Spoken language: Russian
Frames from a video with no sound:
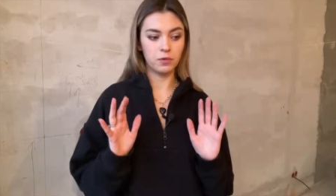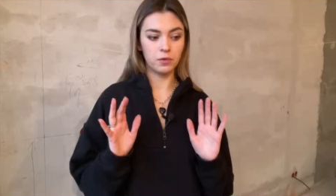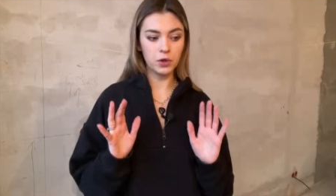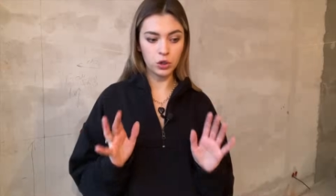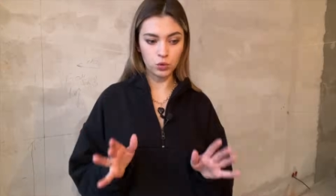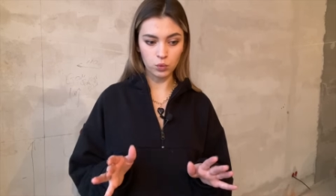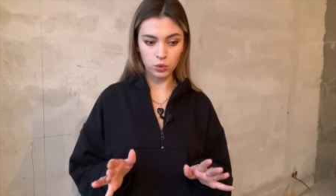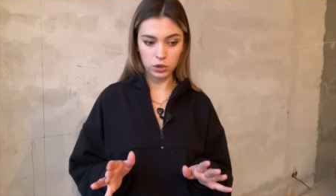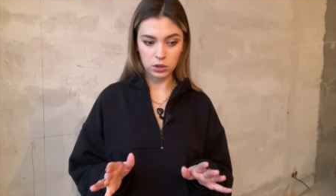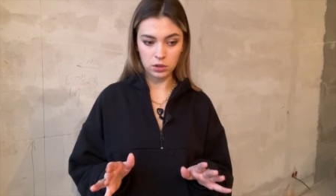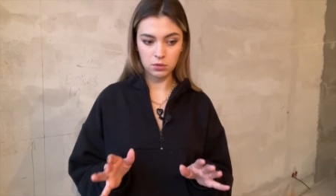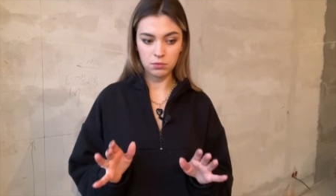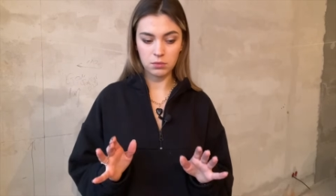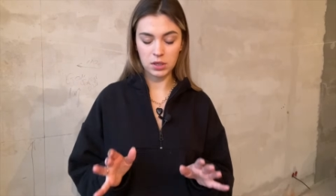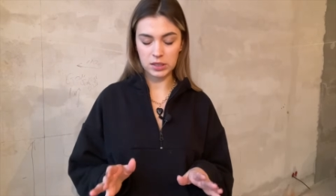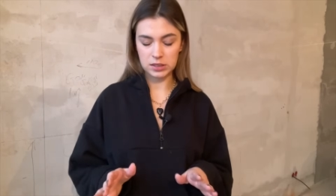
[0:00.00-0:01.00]
в июне
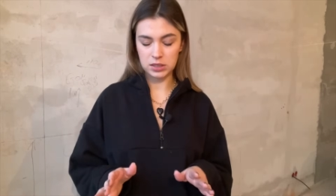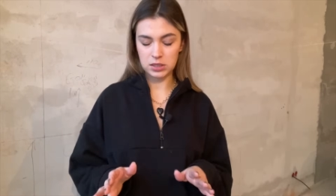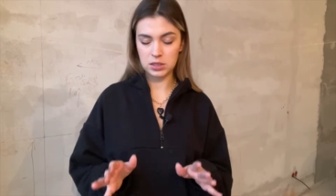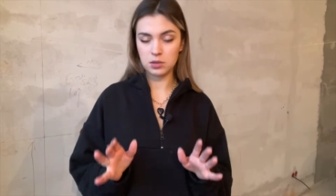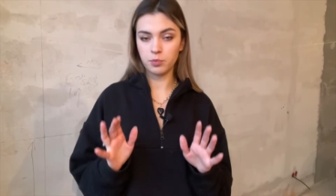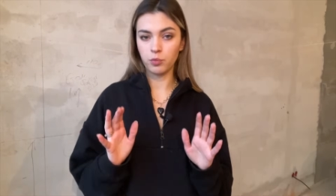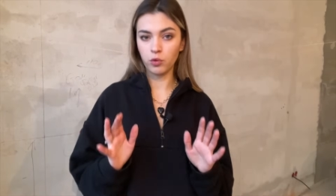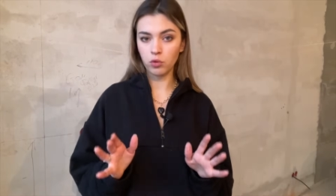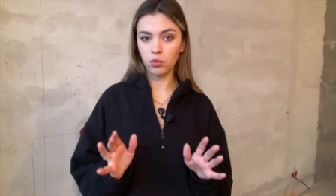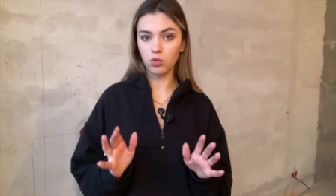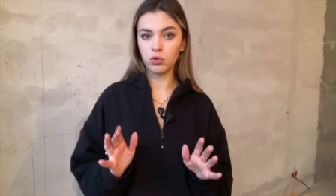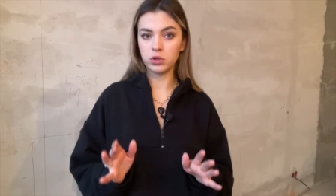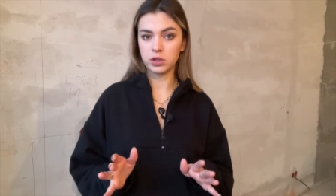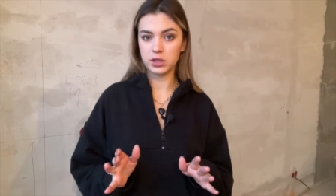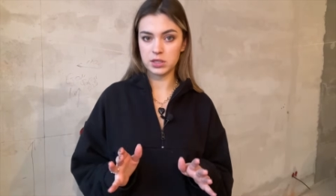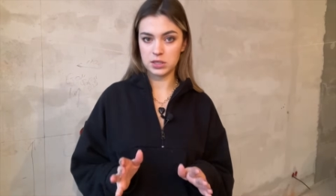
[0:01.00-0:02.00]
месяца
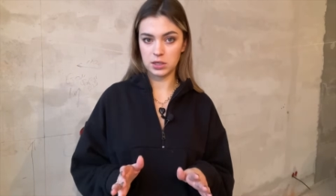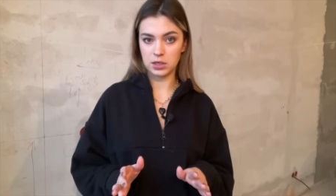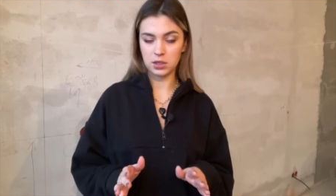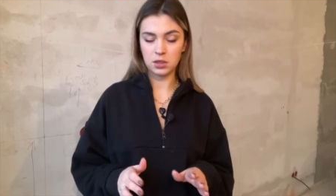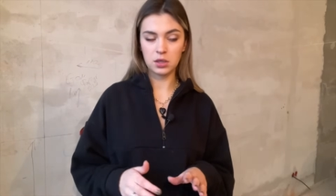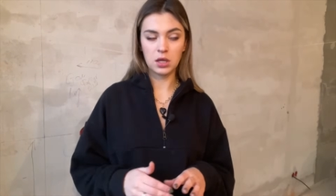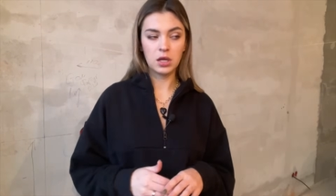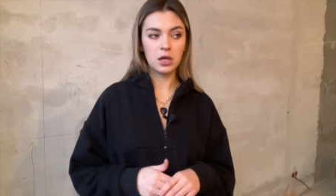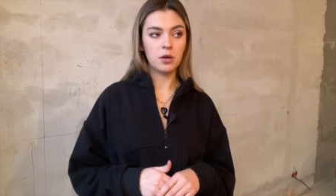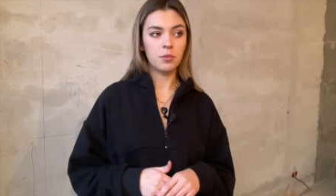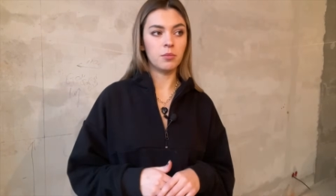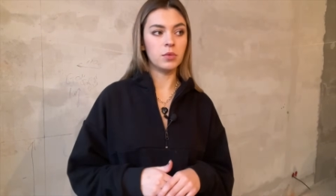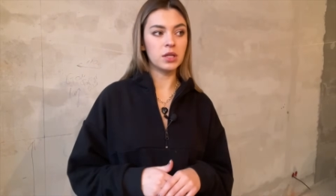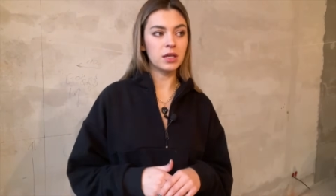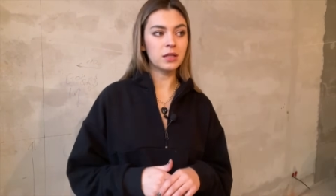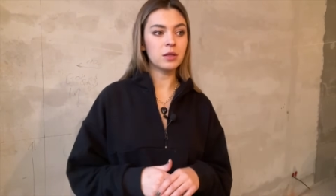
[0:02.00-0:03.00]
полгода назад,
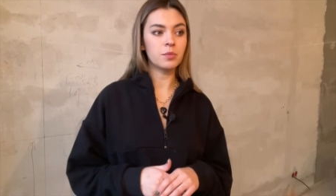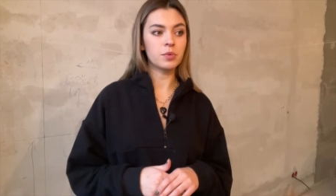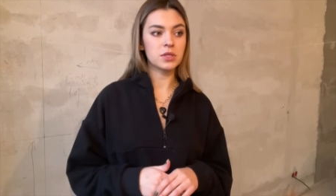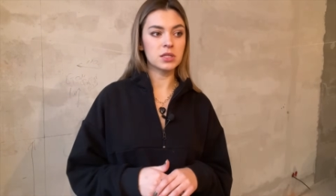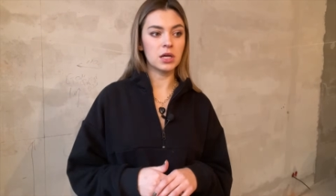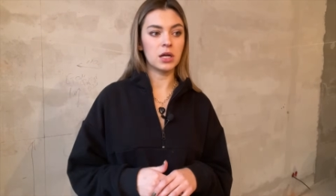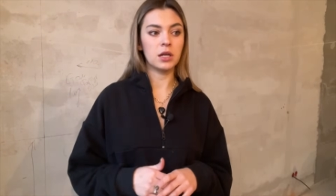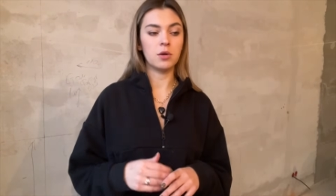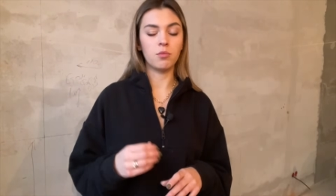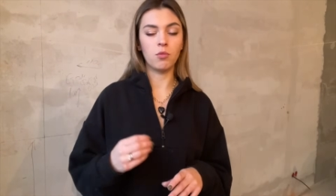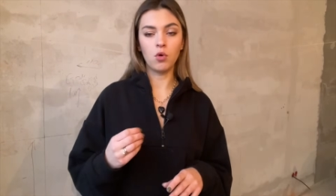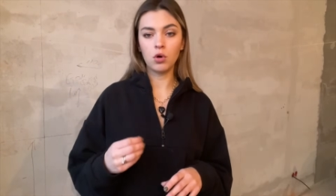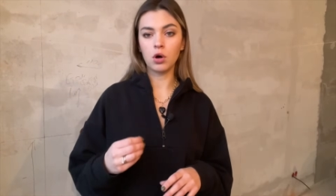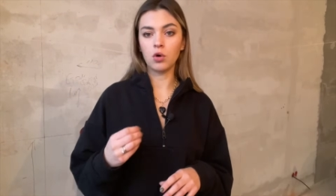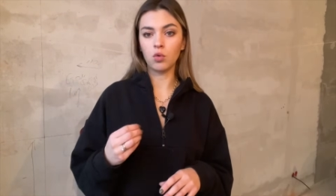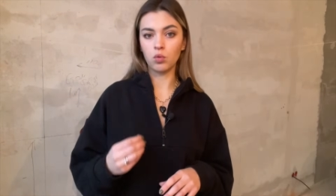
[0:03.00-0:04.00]
мне написали
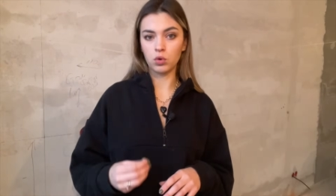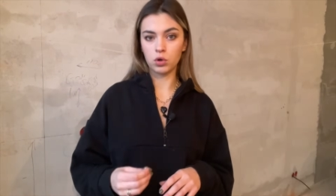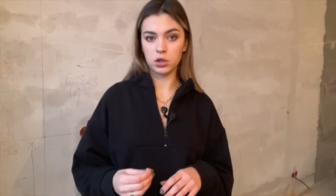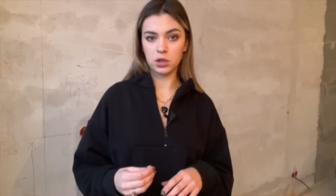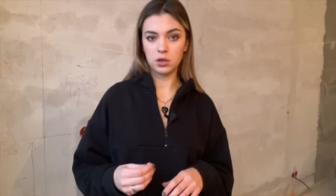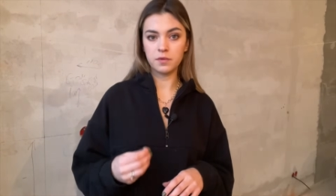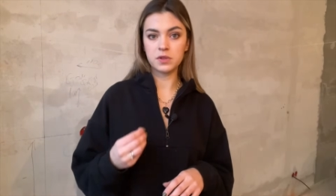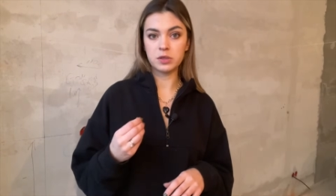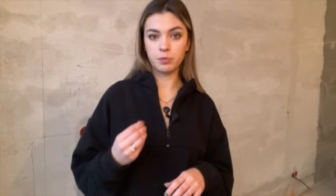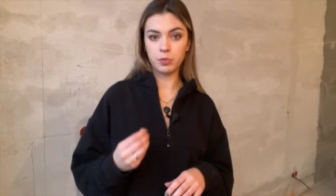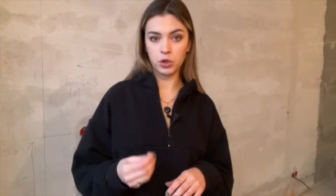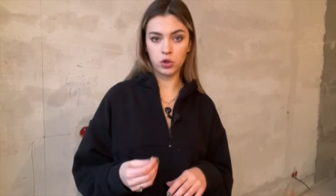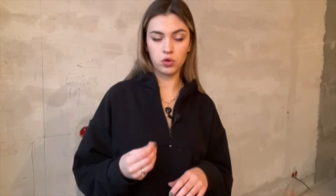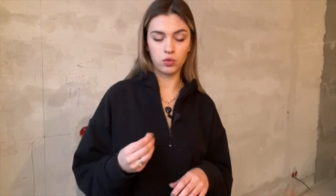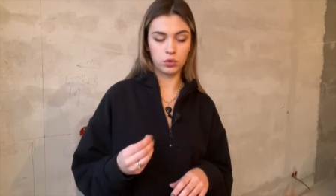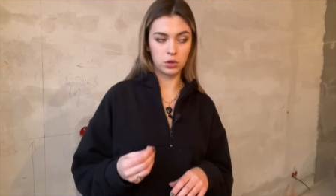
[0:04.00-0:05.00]
«Мока кухня» в
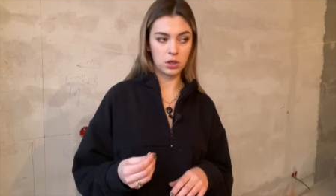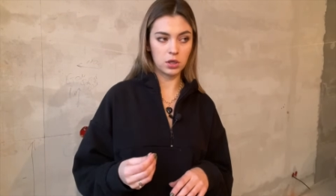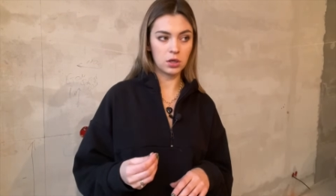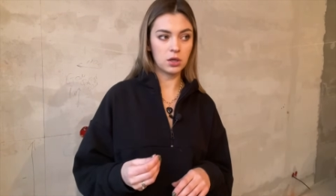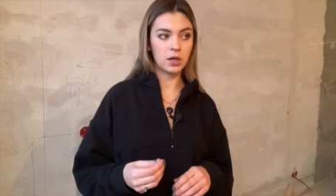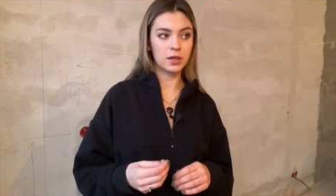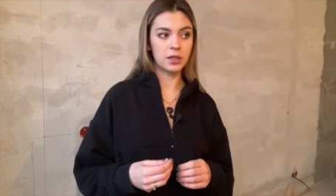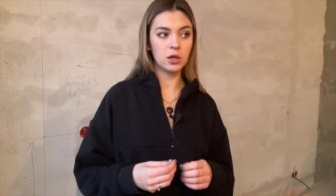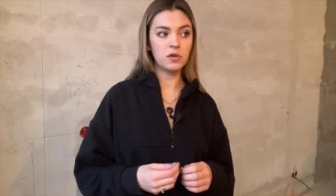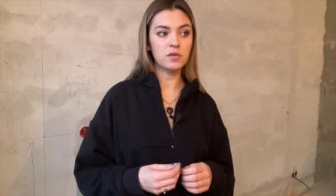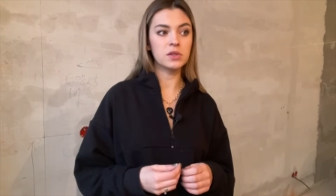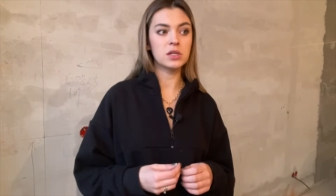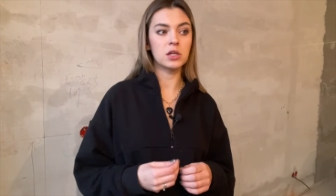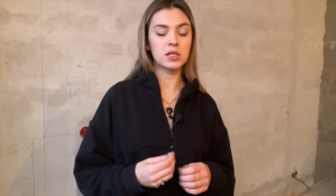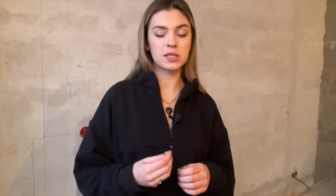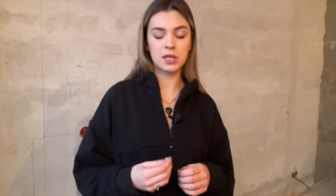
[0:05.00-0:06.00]
запрещенке, когда
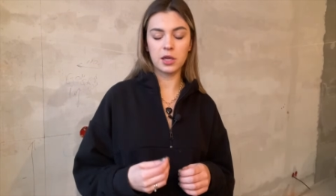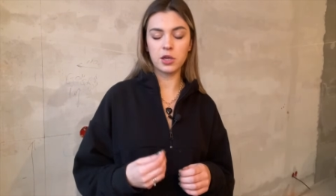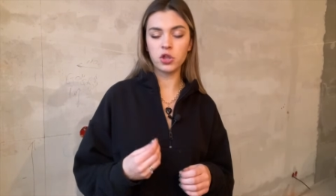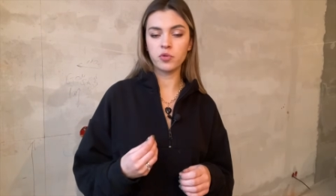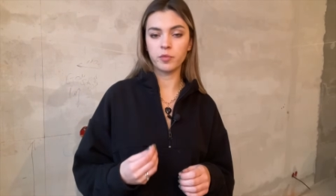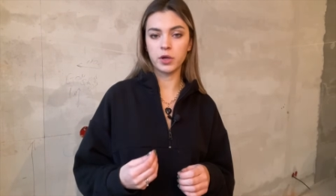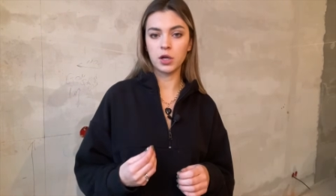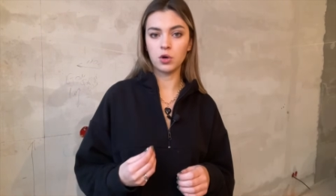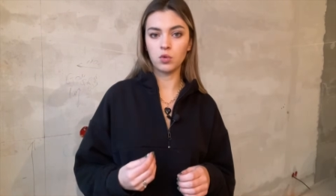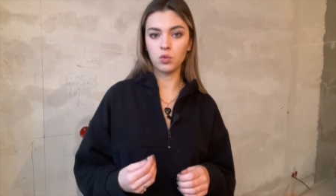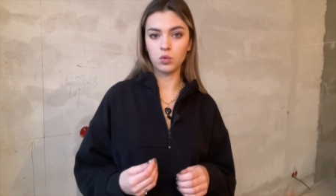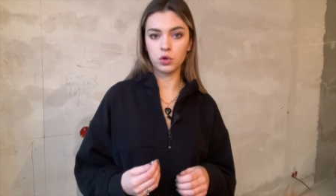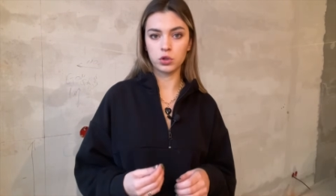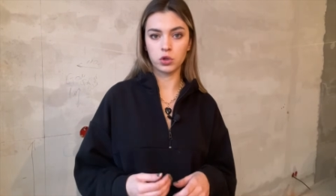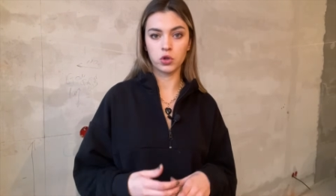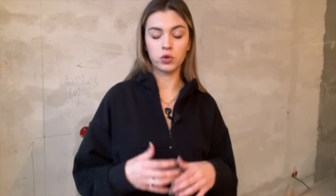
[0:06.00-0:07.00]
увидели скетч моей
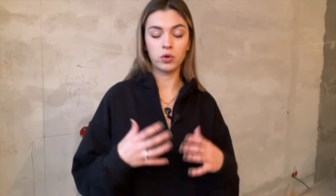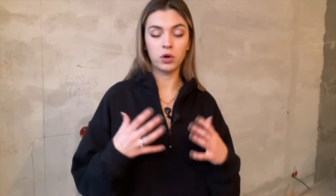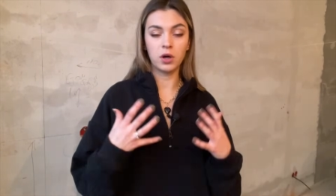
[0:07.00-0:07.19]
кухни, что